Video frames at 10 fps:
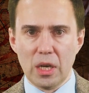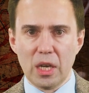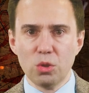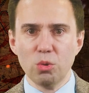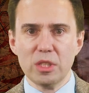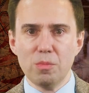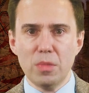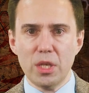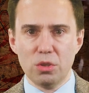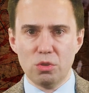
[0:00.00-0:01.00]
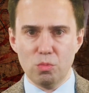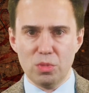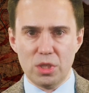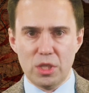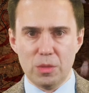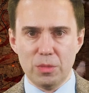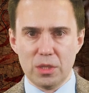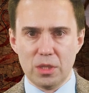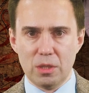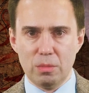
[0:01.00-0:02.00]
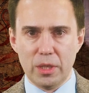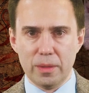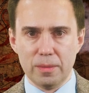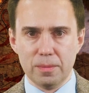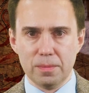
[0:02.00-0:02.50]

Который местью мстить мне за тебя —